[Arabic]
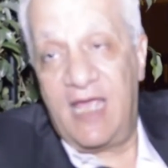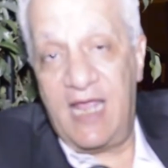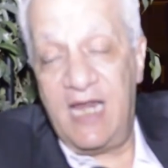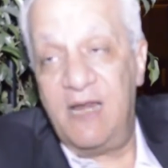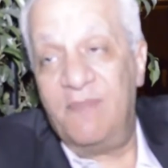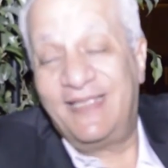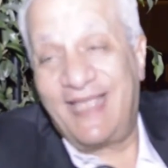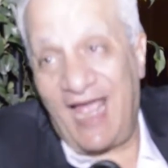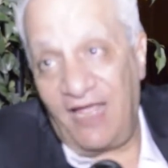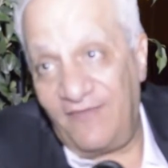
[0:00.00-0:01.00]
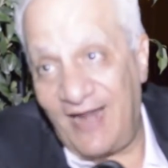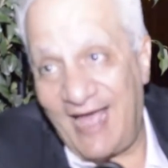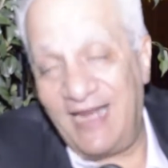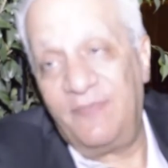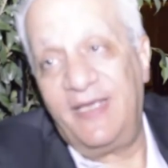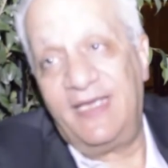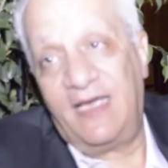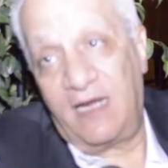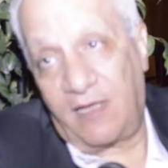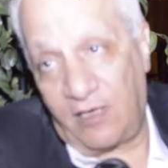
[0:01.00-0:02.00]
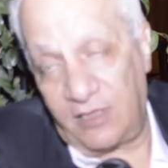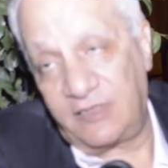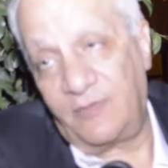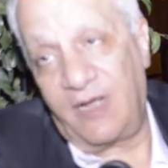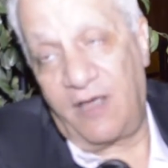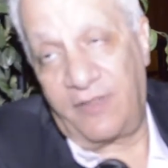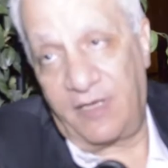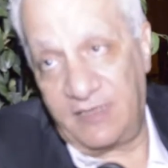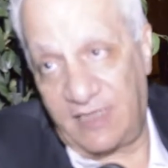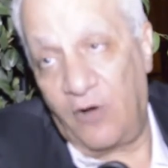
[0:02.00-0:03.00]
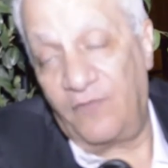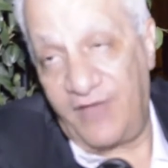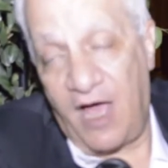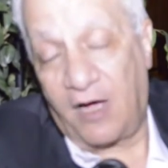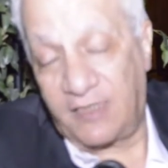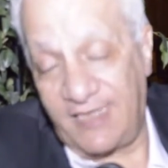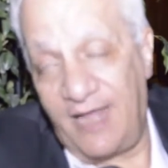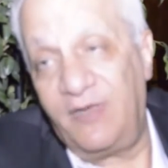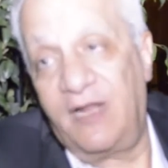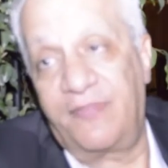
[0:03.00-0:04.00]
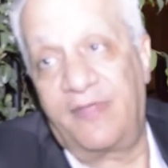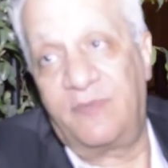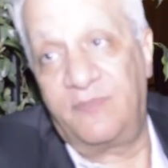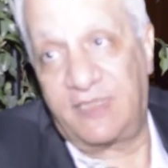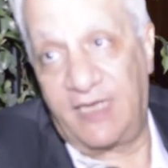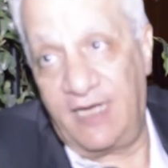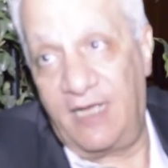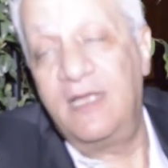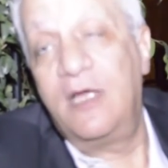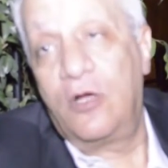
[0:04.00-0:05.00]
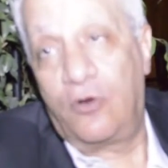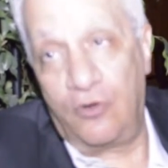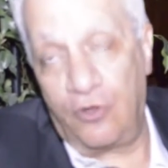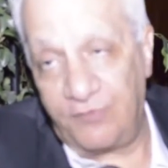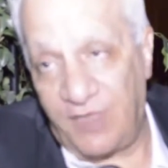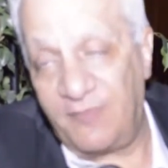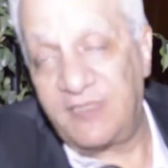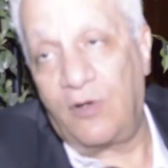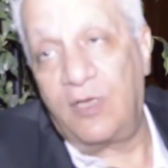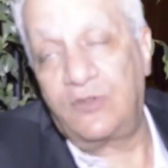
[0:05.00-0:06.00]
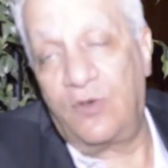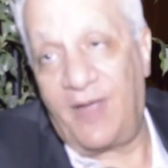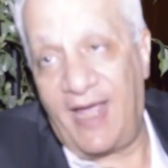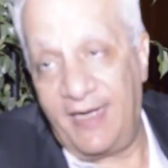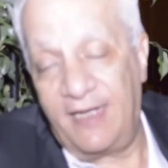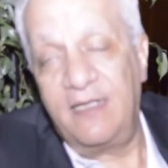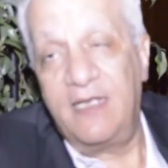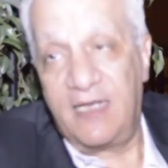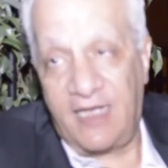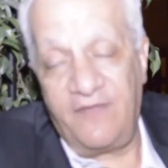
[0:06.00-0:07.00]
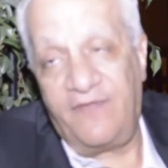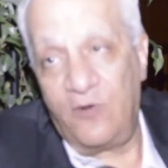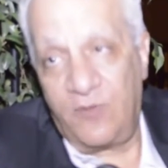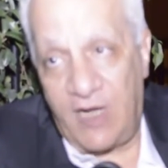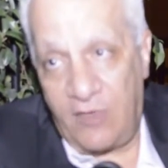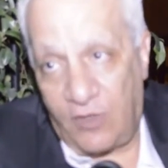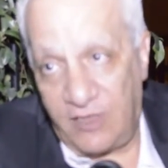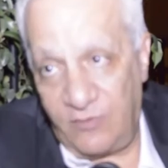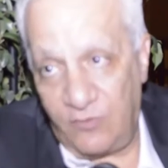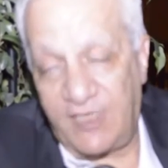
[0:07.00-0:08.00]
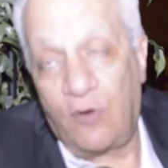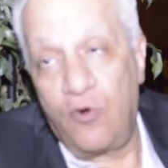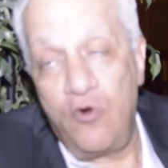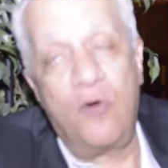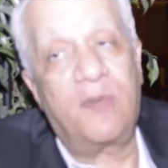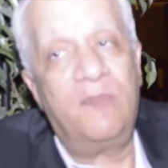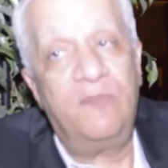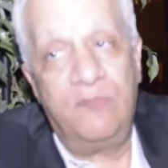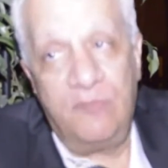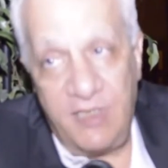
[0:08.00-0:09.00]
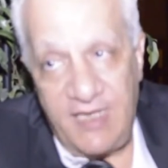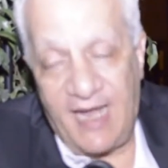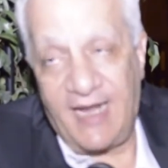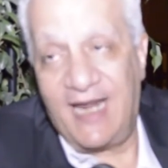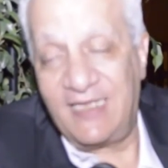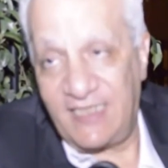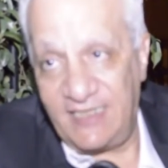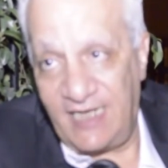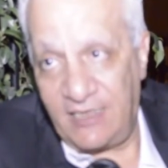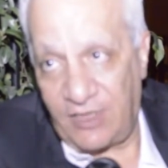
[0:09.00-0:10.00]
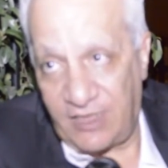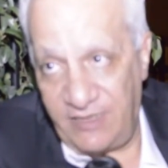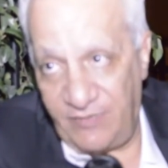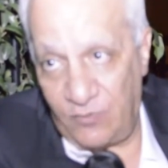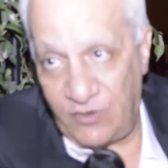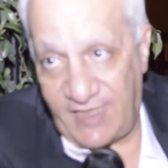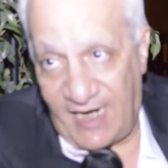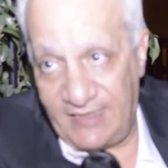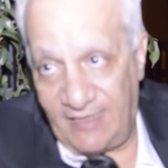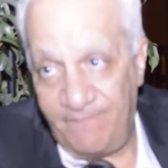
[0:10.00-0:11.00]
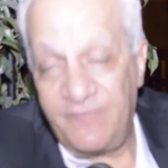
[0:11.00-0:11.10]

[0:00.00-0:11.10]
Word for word: المتاحف العالمية الخاصة بالآثار أو فيها أقسام للآثار المصرية كلهم تم التواصل معنا كيف يمكن أن نقدم مساعدة كلهم يعني على استعداد لتقديم المساعدة